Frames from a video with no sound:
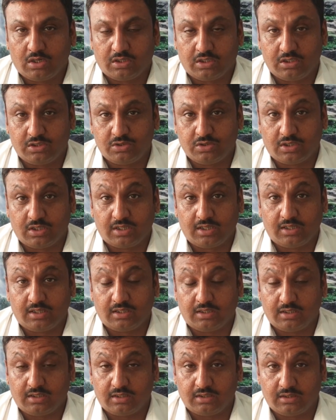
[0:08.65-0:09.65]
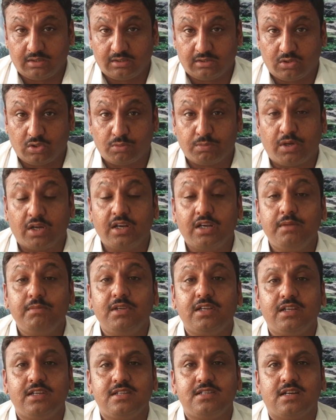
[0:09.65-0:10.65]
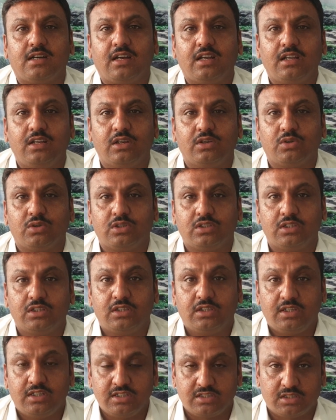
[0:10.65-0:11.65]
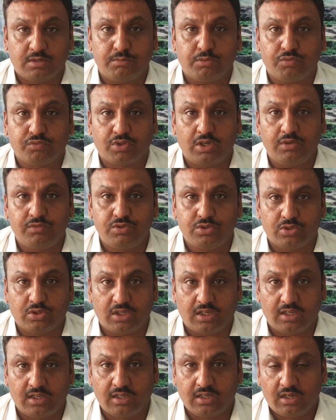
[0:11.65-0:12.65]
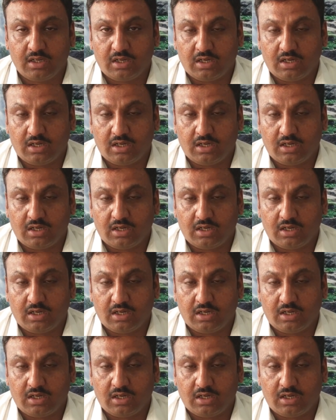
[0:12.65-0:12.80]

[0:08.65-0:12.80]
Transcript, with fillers: के जो है कुर्बानी भी की जा रही है और इसके मुख्तलिफ जो है